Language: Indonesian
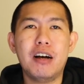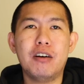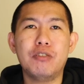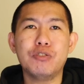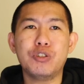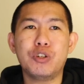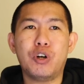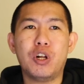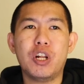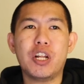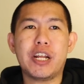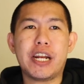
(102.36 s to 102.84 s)

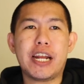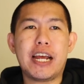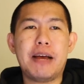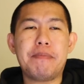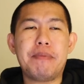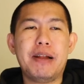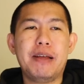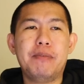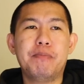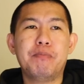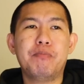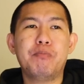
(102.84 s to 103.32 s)
untuk olahraga
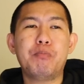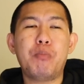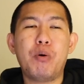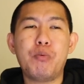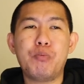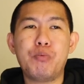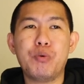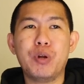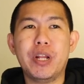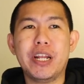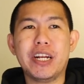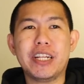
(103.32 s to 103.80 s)
paling
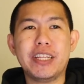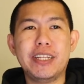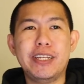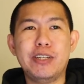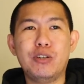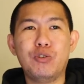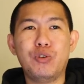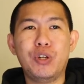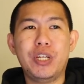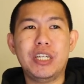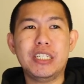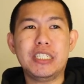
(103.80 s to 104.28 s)
populer di
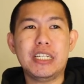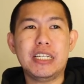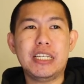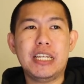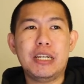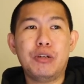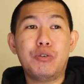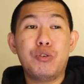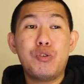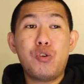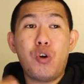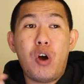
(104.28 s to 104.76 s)
Indonesia jadi
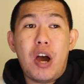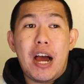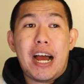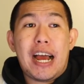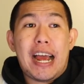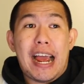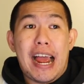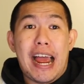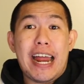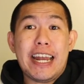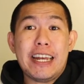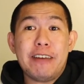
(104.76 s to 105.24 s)
gue
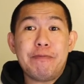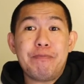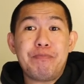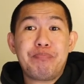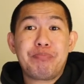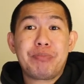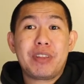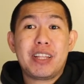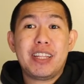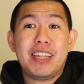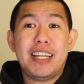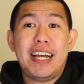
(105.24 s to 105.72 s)
doakan
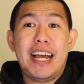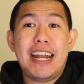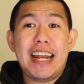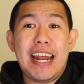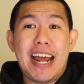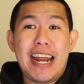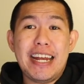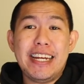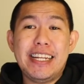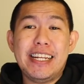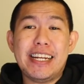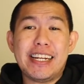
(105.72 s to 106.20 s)
dengan
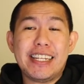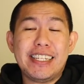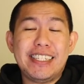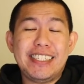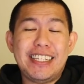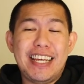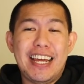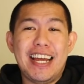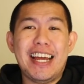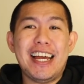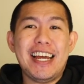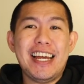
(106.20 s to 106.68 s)

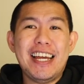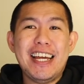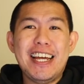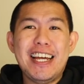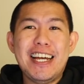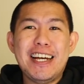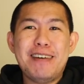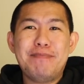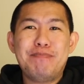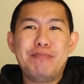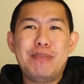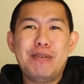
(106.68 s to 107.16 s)
hadirnya
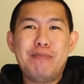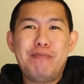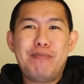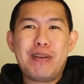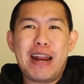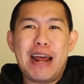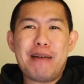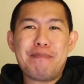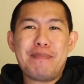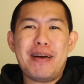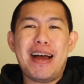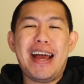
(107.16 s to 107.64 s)

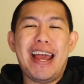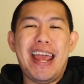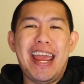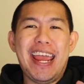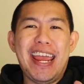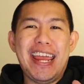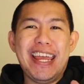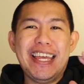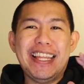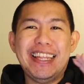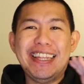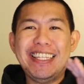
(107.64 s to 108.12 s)
beberapa
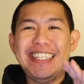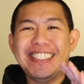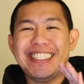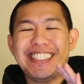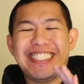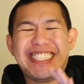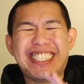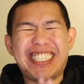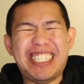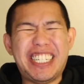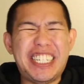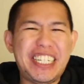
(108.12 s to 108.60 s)

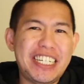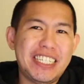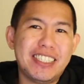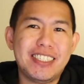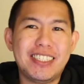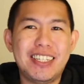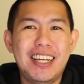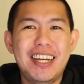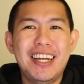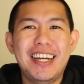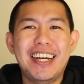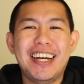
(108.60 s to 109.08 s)

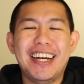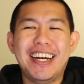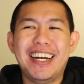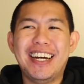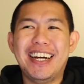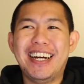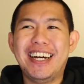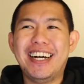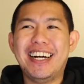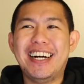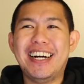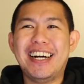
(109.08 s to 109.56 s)
A-listers
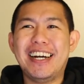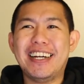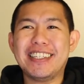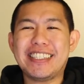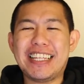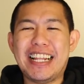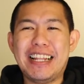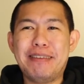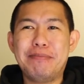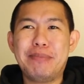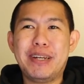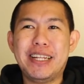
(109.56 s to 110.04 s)
eh,
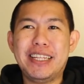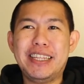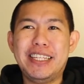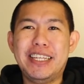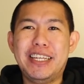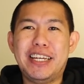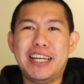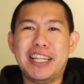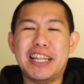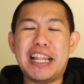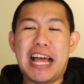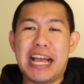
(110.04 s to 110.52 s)
selebriti
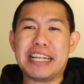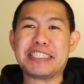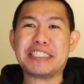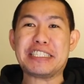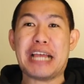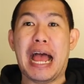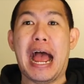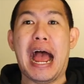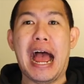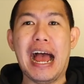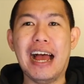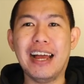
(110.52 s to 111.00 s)
kelas
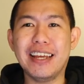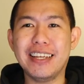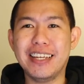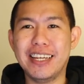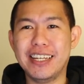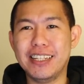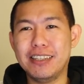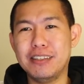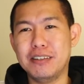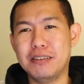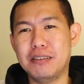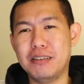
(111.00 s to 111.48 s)
A
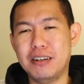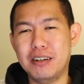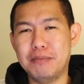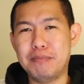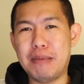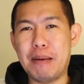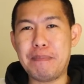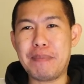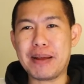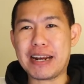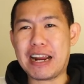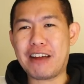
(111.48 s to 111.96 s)
yaitu
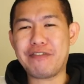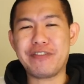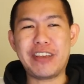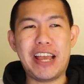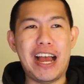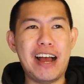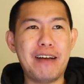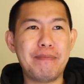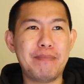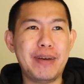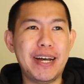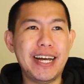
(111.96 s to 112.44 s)
Bapak Raffi
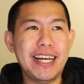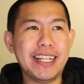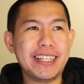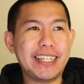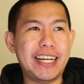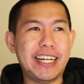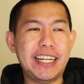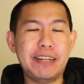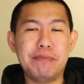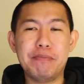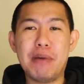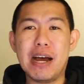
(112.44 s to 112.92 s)
Ahmad,
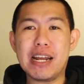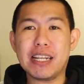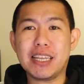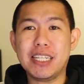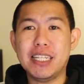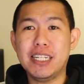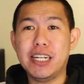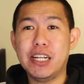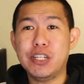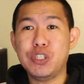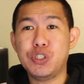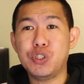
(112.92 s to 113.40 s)
Gading
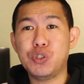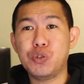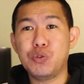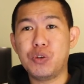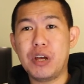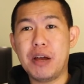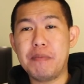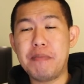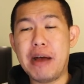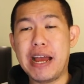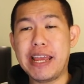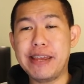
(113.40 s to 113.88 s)
Martin dan
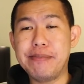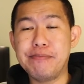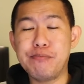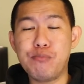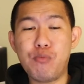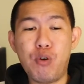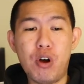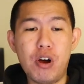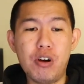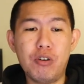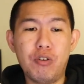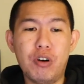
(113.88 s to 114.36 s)
juga Bayi
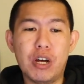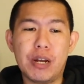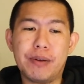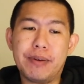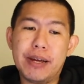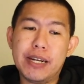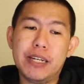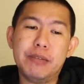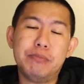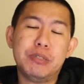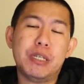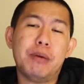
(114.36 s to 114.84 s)
Muang, Gue
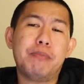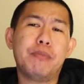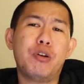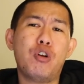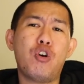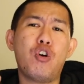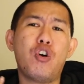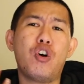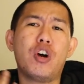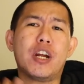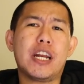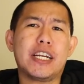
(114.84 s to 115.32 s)
harapkan ini bisa
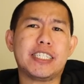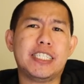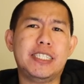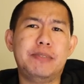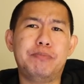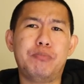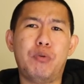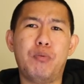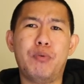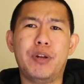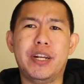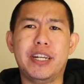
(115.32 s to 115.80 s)
mendongkrak sih
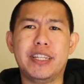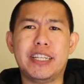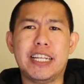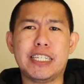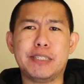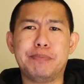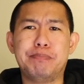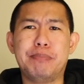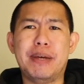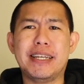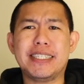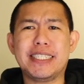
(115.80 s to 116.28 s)

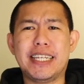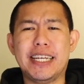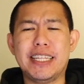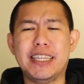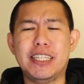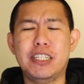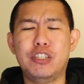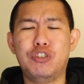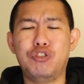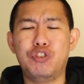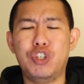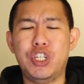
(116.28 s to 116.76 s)
popularitas basket
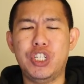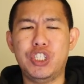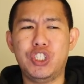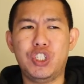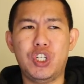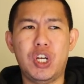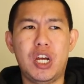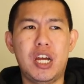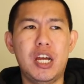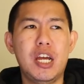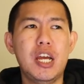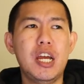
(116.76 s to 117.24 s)
di
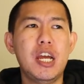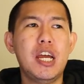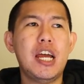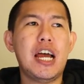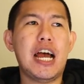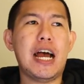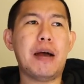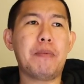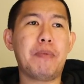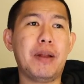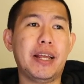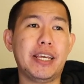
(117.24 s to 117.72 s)
Indonesia.
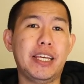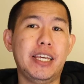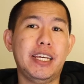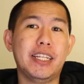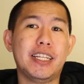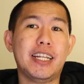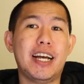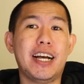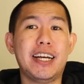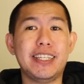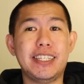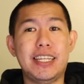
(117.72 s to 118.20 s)
Apalagi
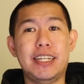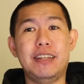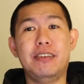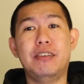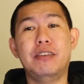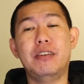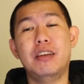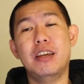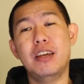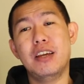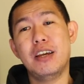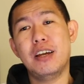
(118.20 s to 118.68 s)
kita akan jadi
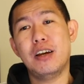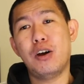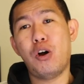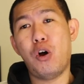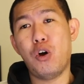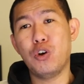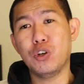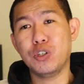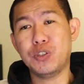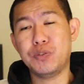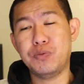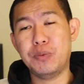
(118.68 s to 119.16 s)

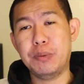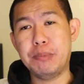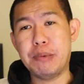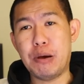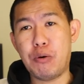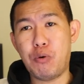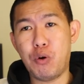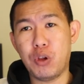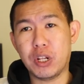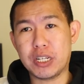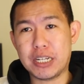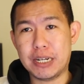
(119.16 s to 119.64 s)
host FIBA
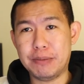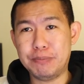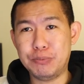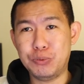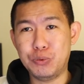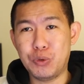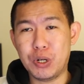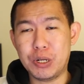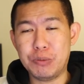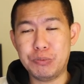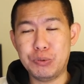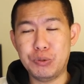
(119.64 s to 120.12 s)
World Cup
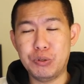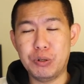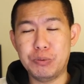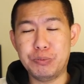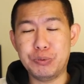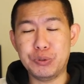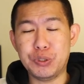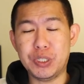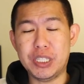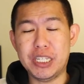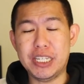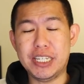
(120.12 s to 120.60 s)

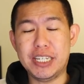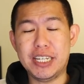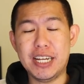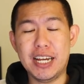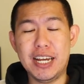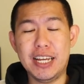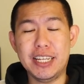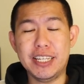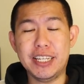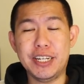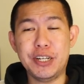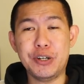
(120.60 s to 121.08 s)
2023.
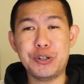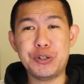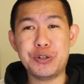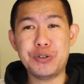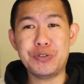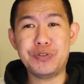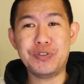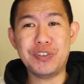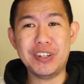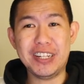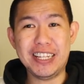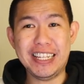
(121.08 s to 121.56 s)
Jadi
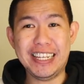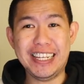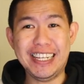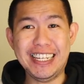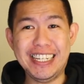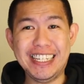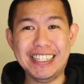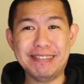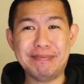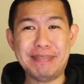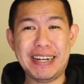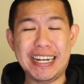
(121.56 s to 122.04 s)

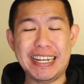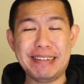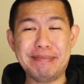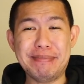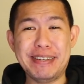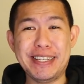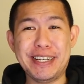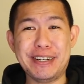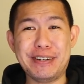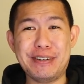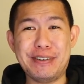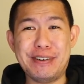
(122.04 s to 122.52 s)
hopefully makin
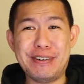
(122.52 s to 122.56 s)
banyak